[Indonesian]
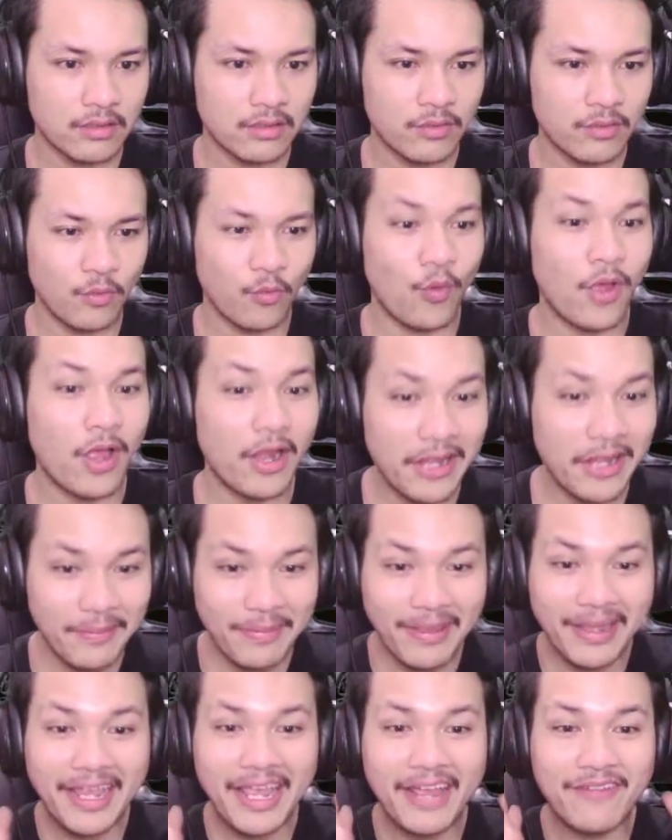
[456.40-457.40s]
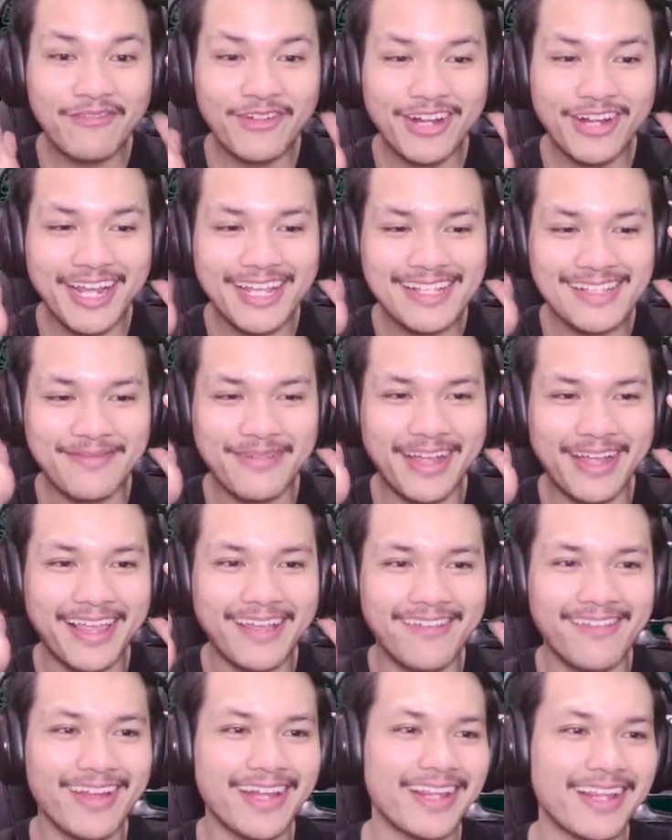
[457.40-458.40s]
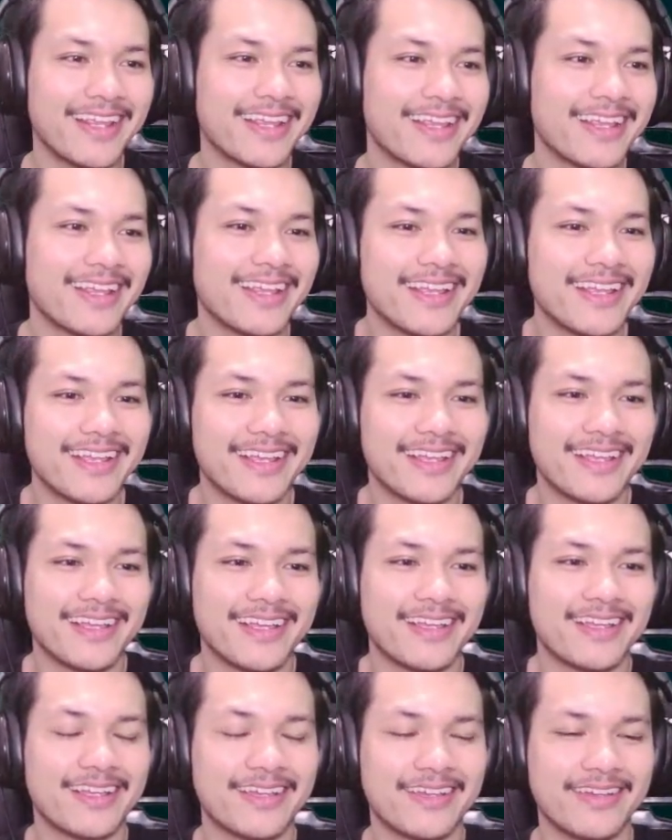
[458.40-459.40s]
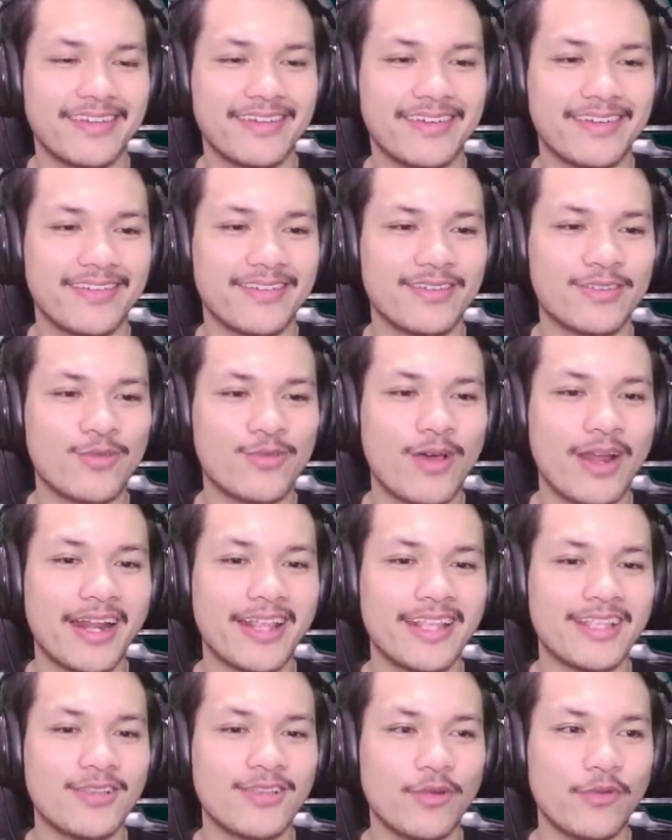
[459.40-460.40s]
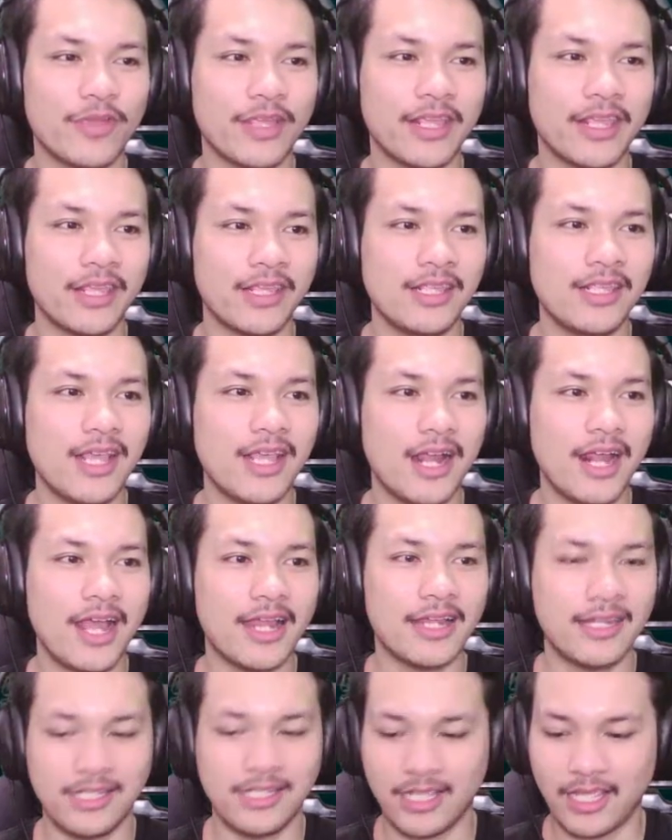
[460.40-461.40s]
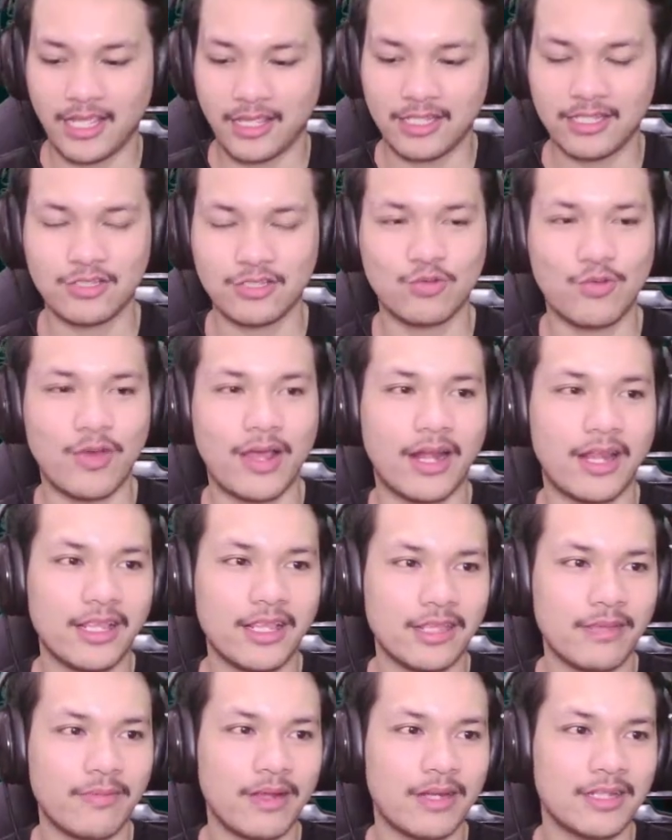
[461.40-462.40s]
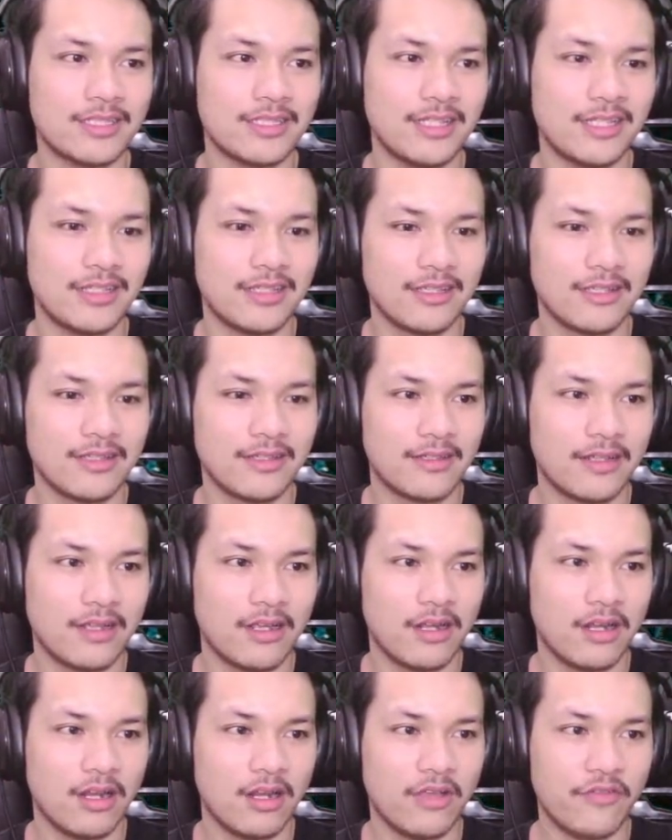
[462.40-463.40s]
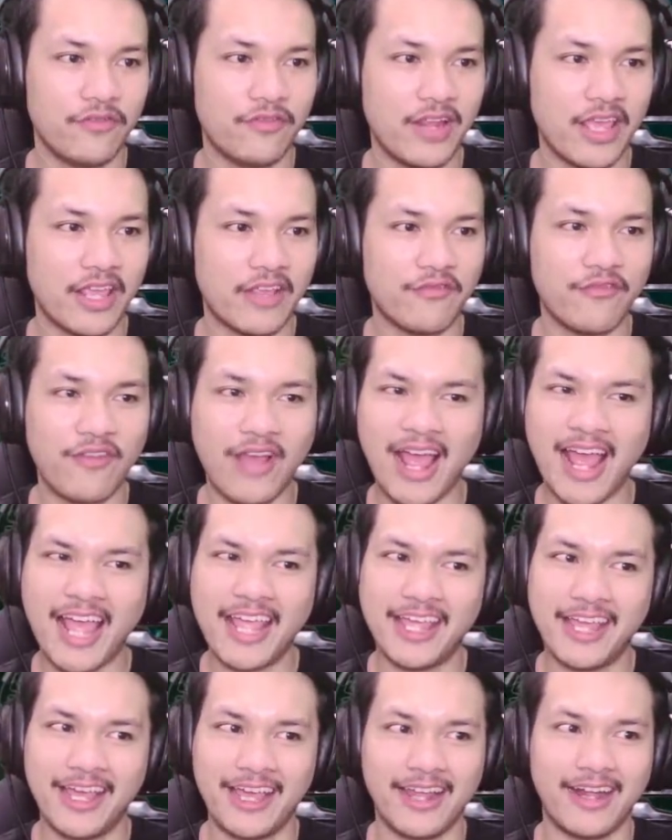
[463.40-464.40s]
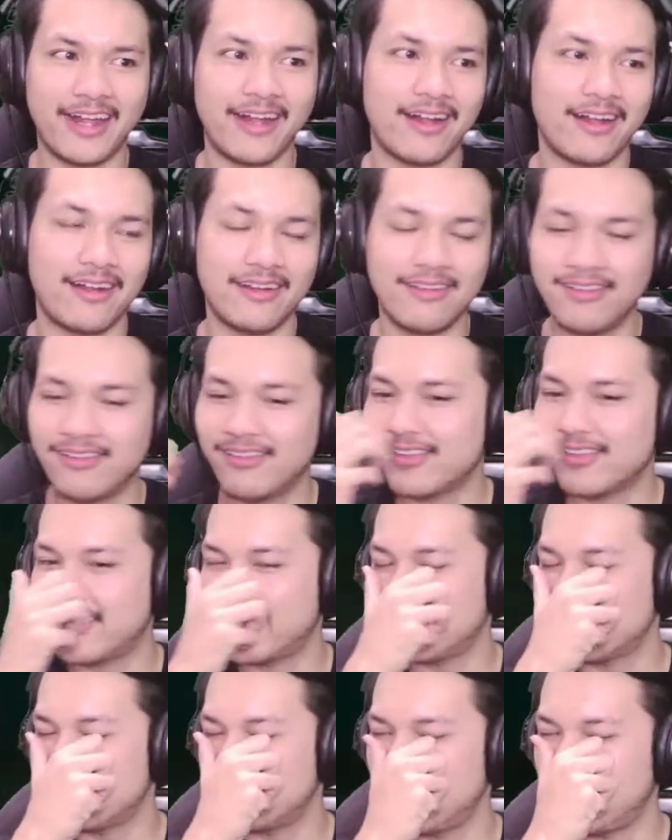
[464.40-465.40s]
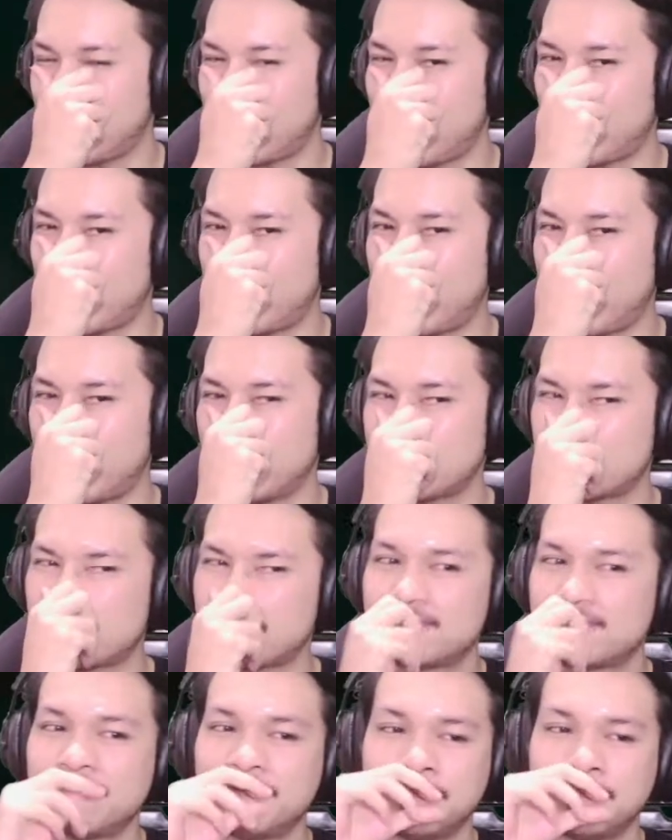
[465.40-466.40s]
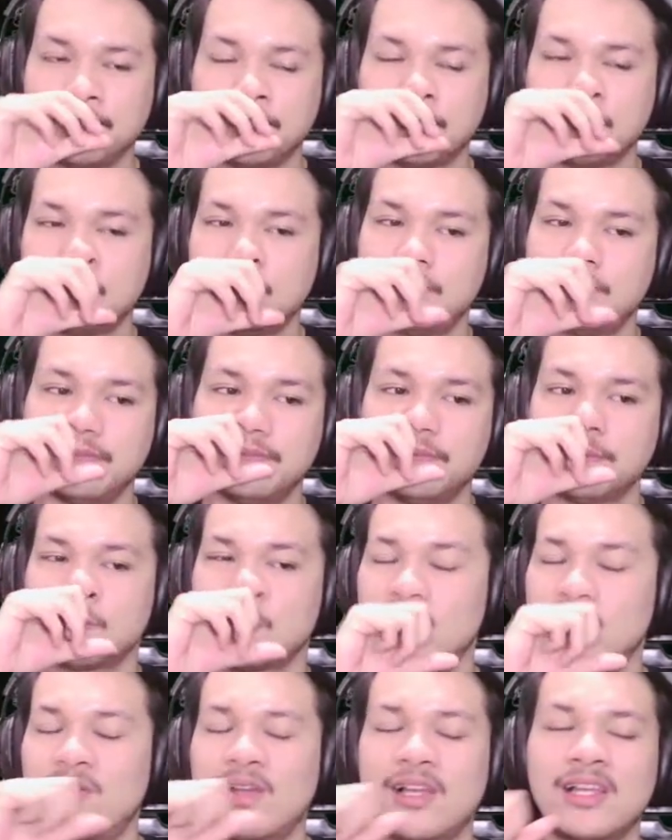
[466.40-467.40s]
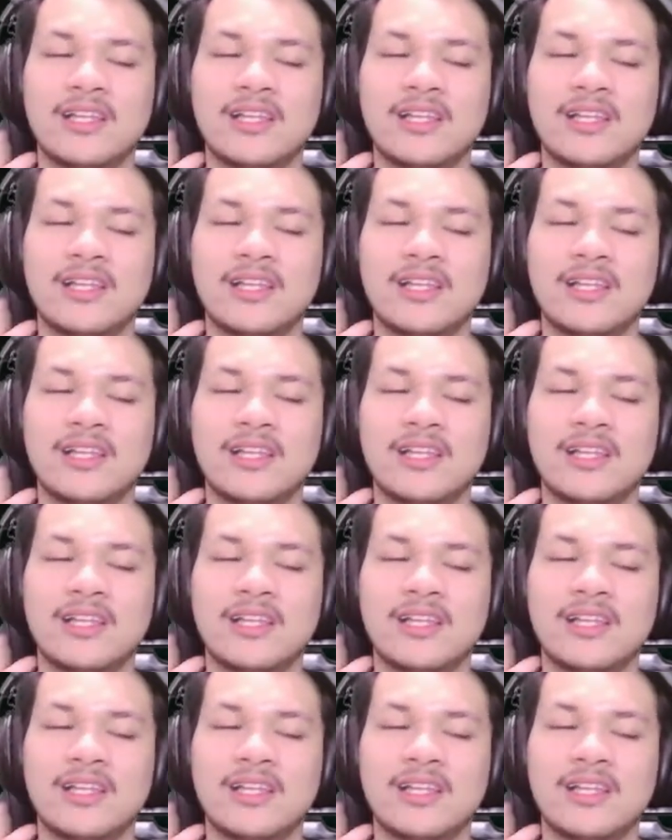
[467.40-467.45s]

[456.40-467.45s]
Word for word: Wah, dia pakai headphone guys sama kayak gue nih. Suaranya John Wick. Iyalah dia yang ngisi suaranya gimana sih? Love like fire. Oke, siap guys. Wah.